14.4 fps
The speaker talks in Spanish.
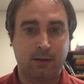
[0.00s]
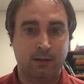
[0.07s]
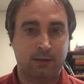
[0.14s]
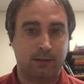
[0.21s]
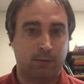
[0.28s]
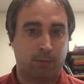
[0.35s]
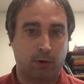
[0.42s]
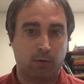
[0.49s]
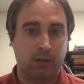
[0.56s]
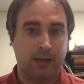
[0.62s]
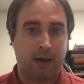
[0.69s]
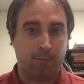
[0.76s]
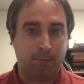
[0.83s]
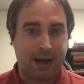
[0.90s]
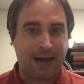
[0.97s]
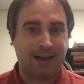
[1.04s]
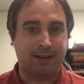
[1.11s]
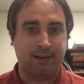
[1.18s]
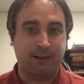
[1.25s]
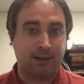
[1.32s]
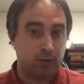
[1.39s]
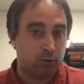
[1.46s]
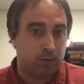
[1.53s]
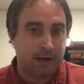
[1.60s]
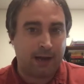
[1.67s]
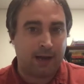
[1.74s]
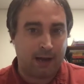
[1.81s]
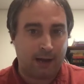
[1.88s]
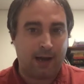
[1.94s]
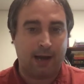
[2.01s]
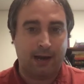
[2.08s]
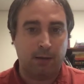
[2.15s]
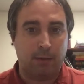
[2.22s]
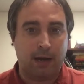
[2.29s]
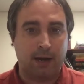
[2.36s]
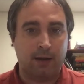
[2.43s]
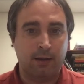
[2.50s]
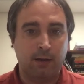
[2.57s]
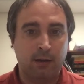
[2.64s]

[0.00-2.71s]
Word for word: se pronuncia Magen, que suena alemán,